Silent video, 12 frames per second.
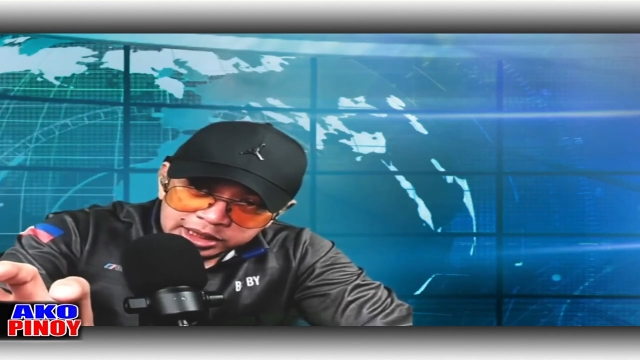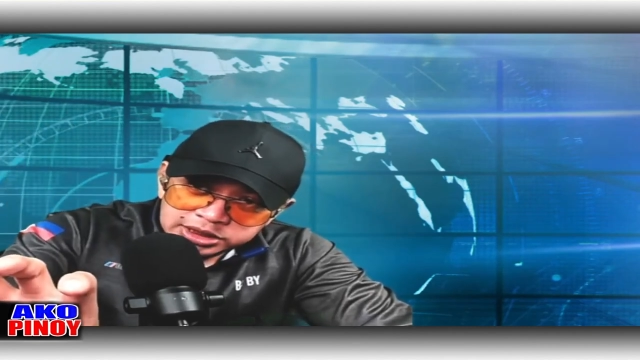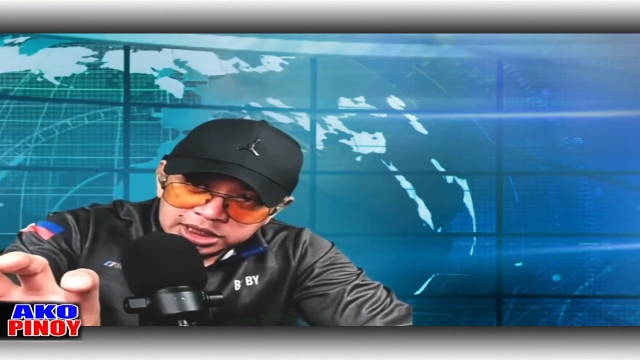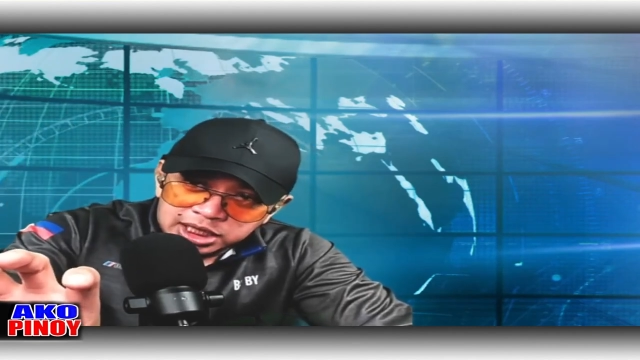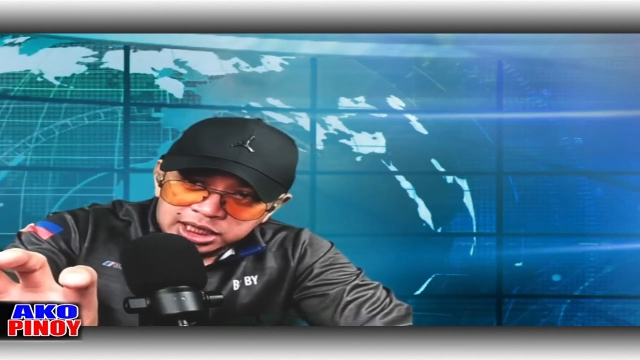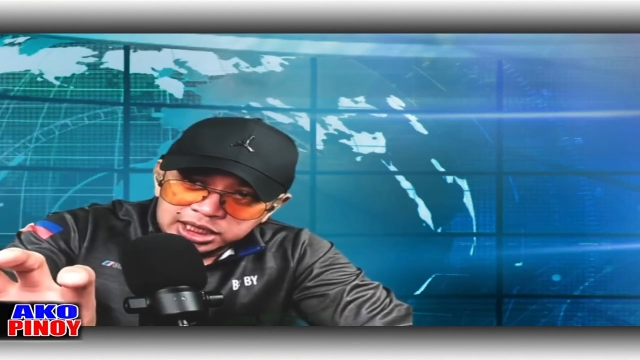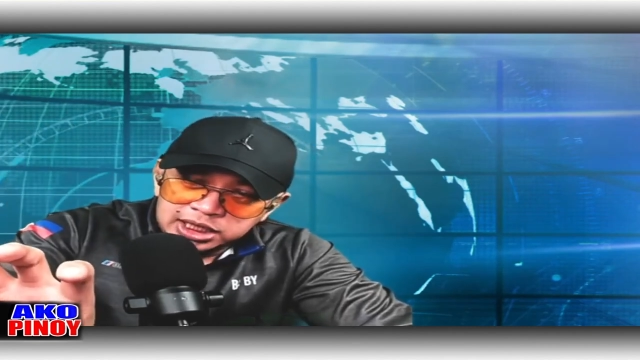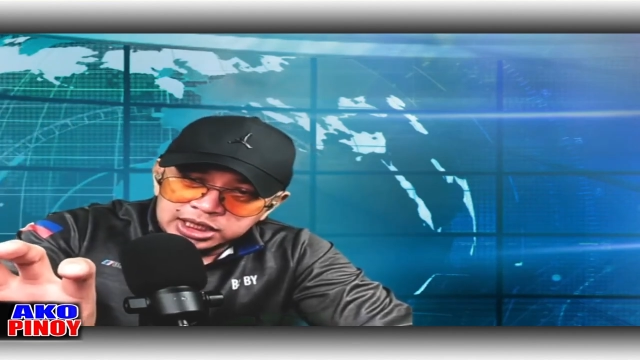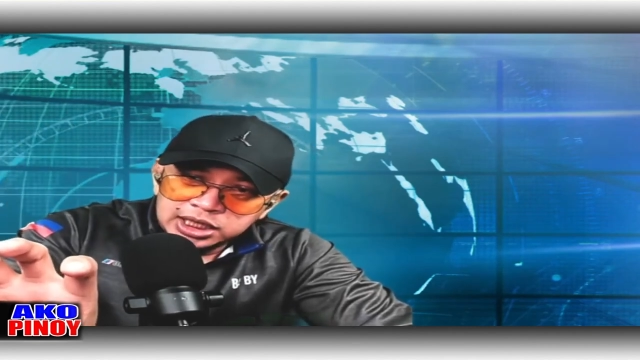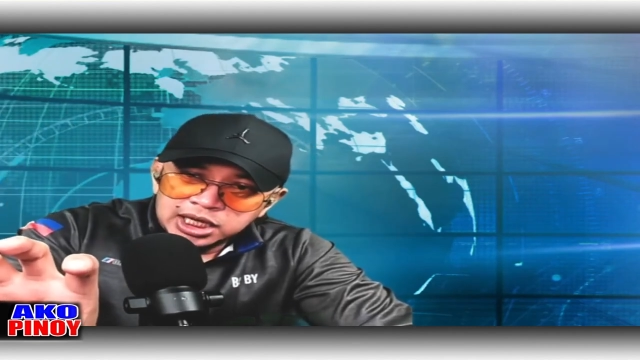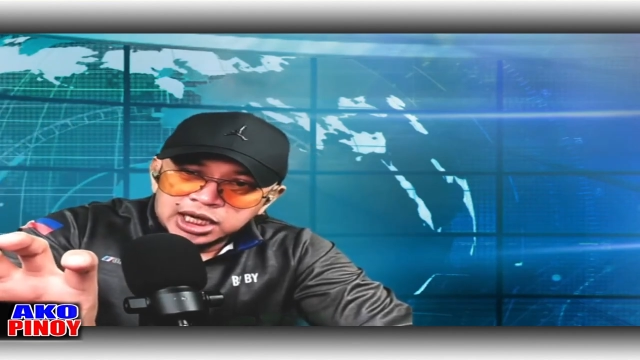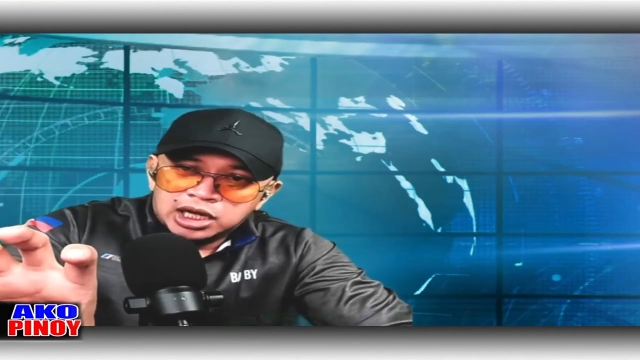siya
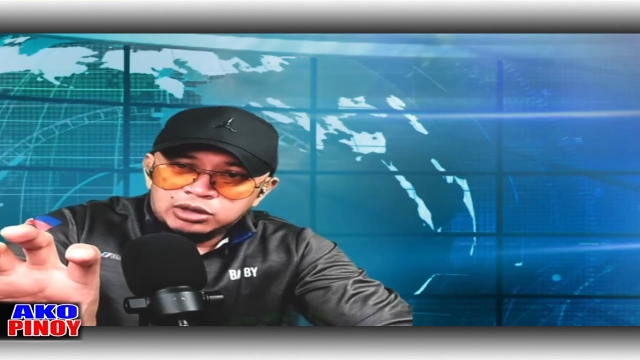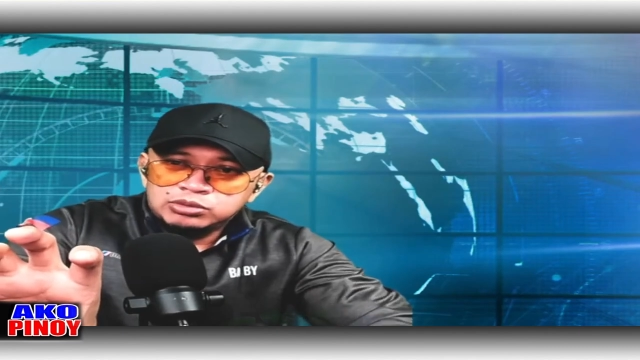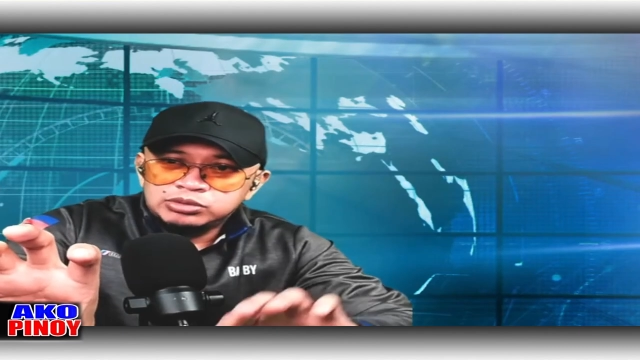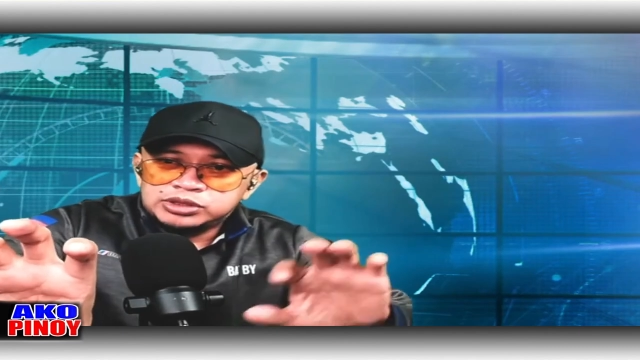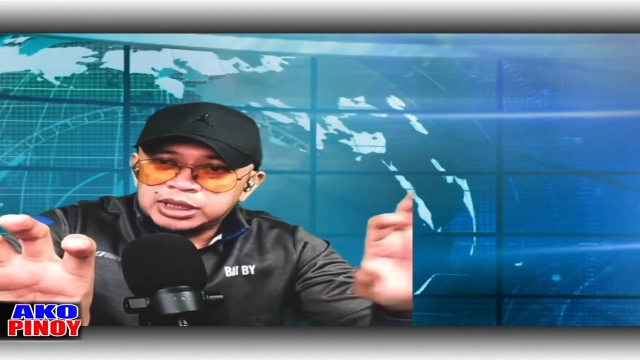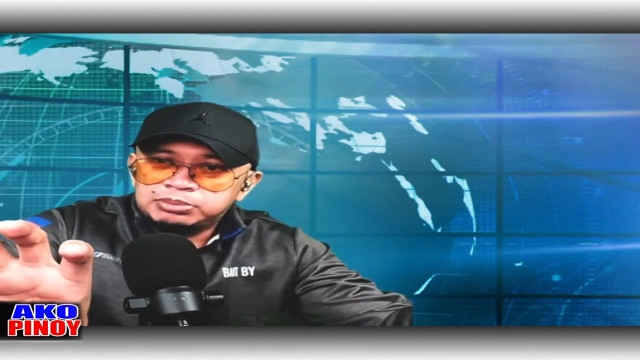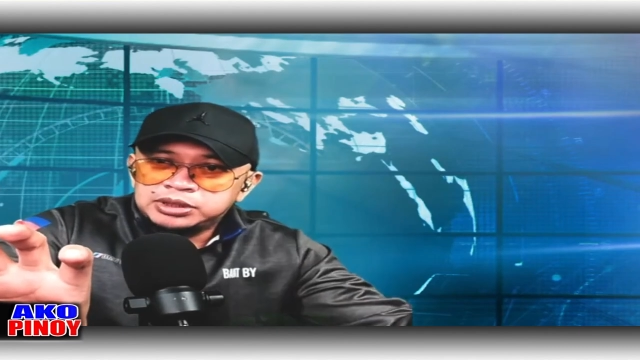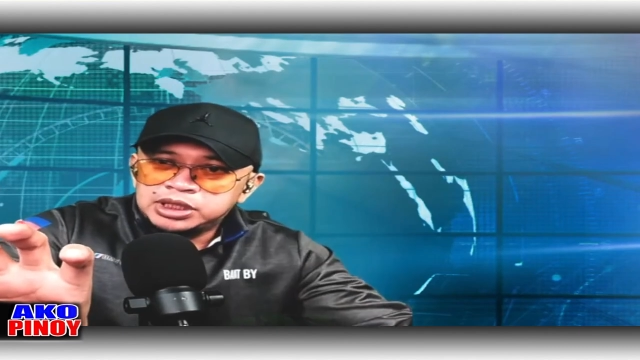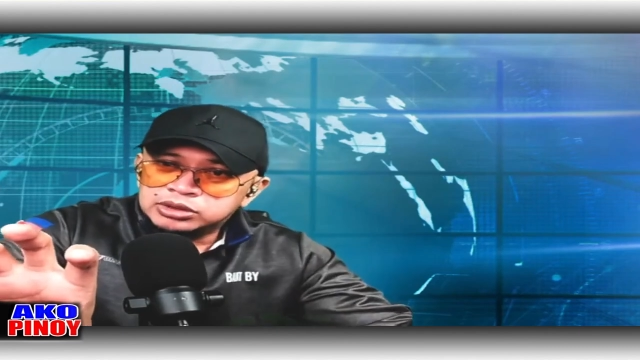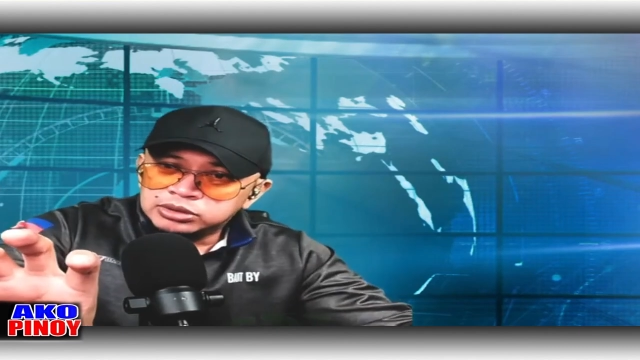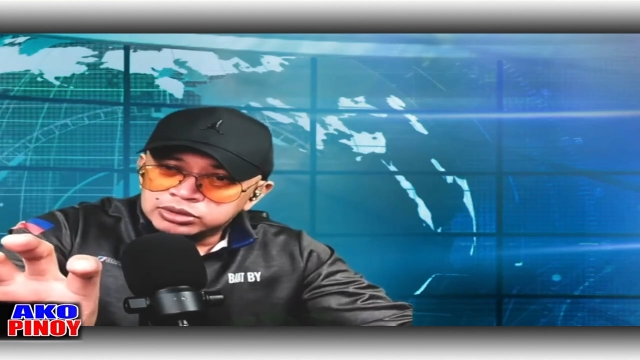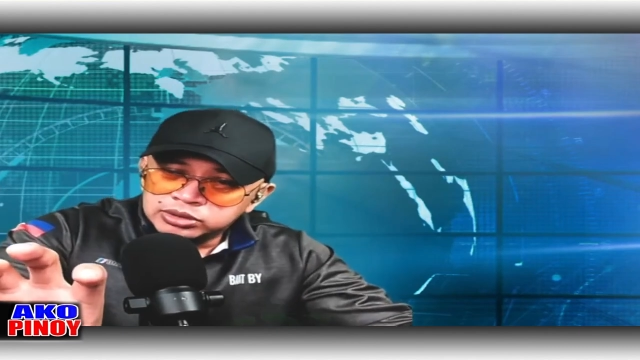ang kausap
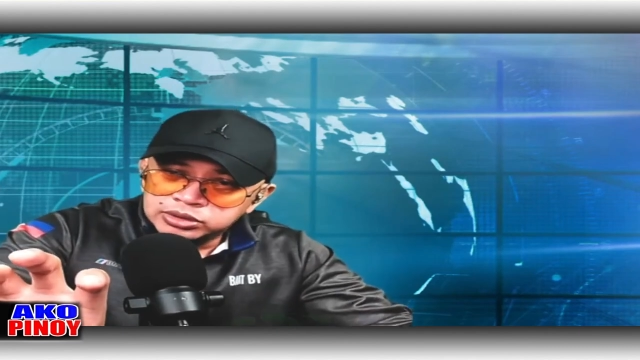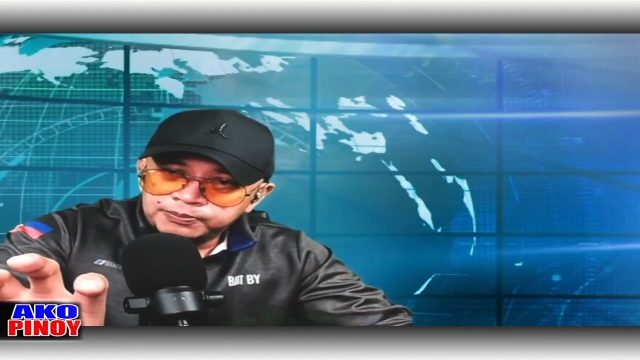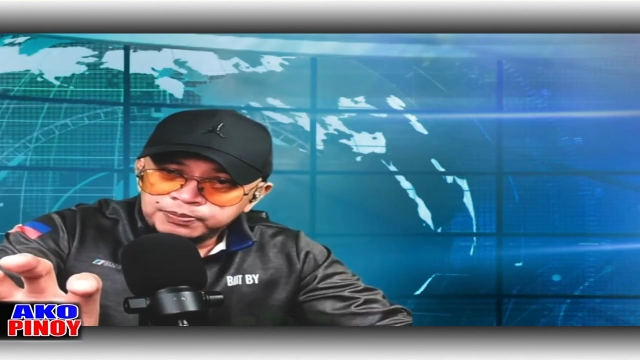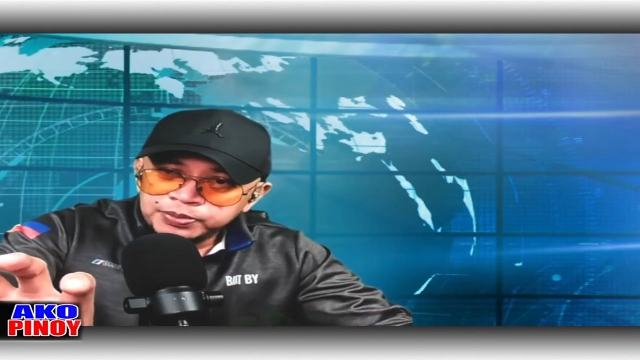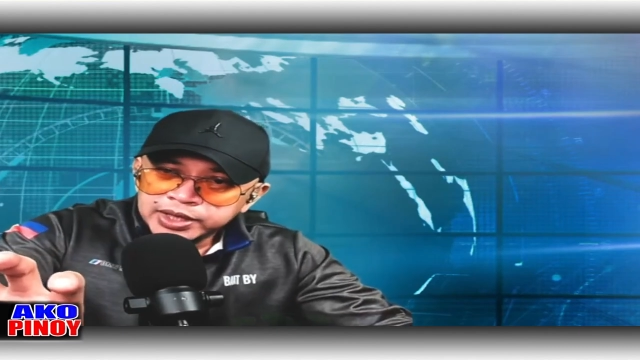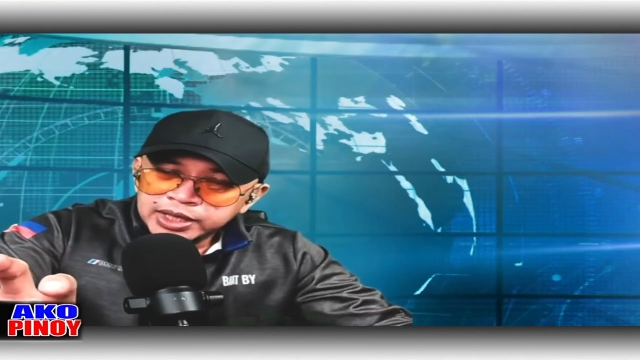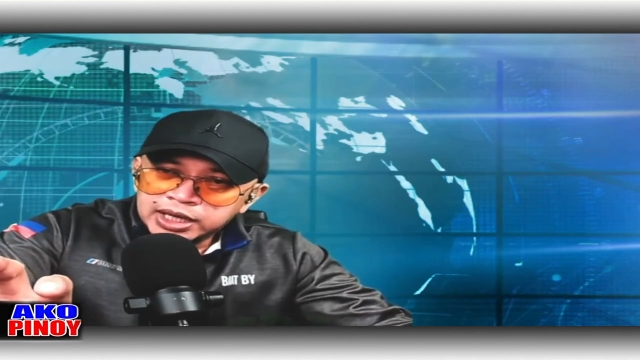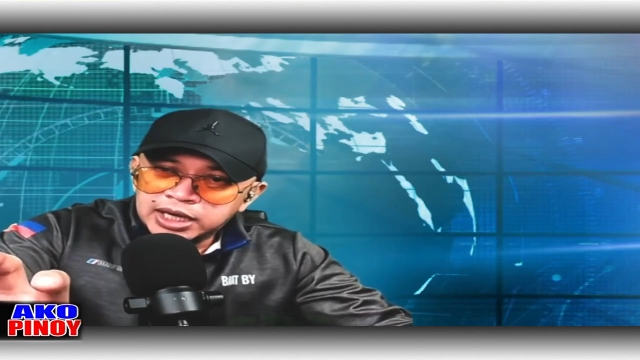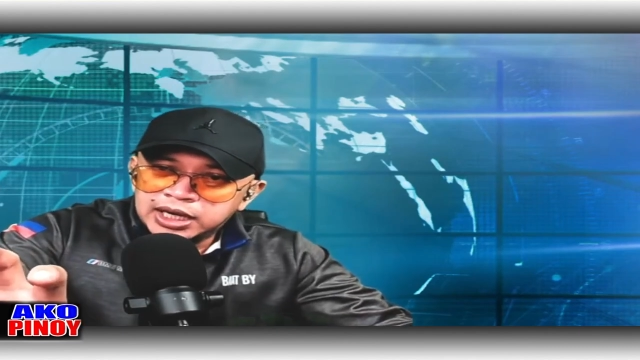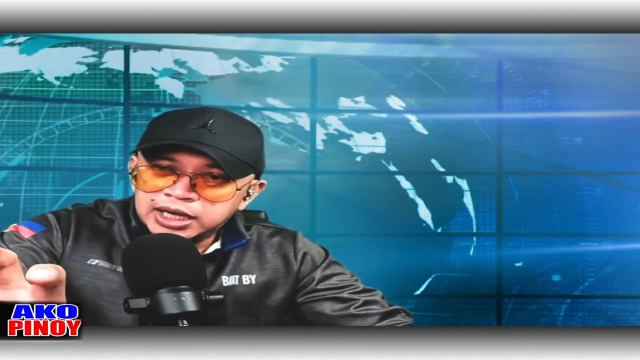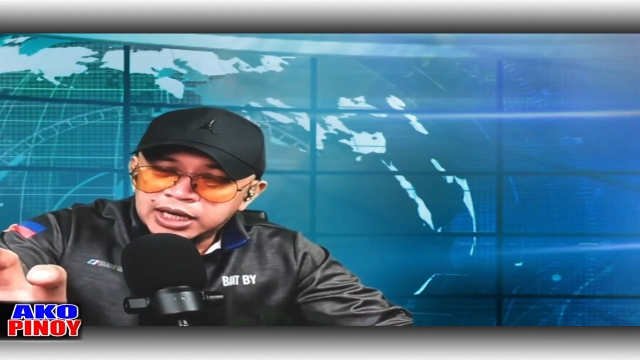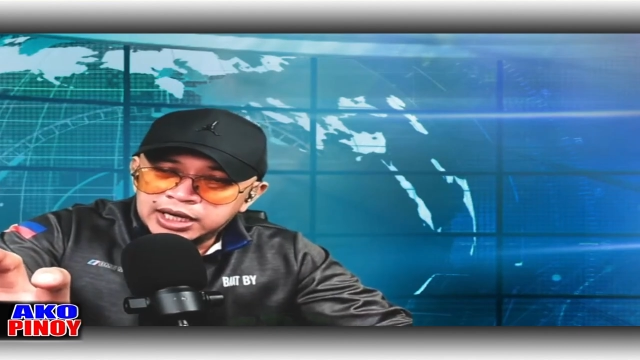nitong
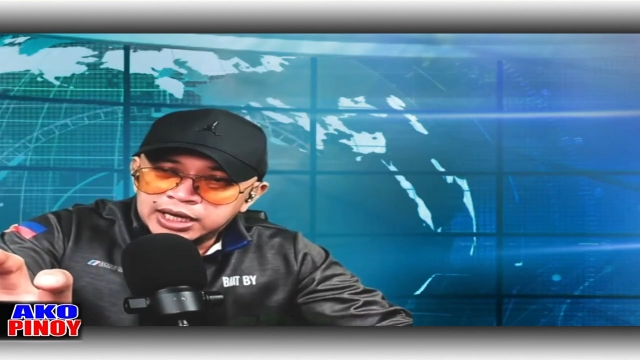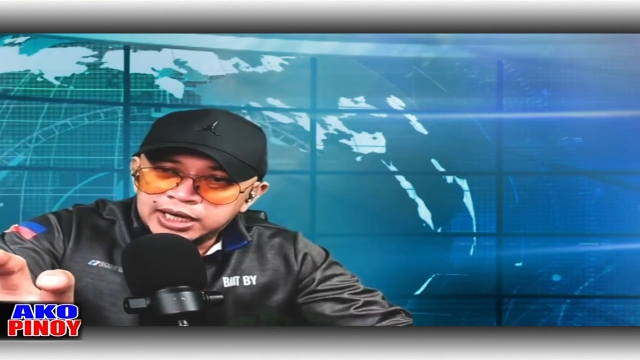uh,